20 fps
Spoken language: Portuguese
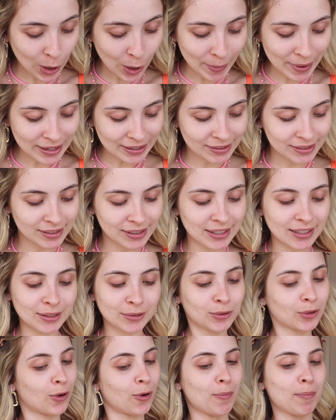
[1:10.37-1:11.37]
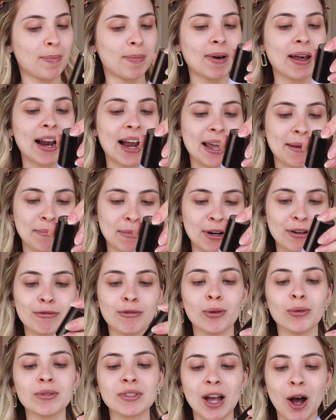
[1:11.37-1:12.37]
Começando com primer,
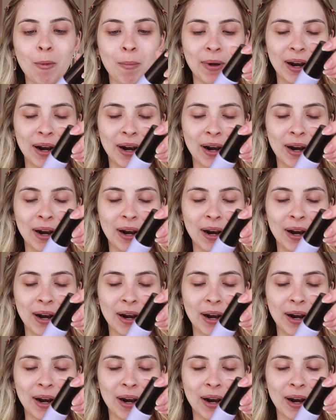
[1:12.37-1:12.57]
vou usar o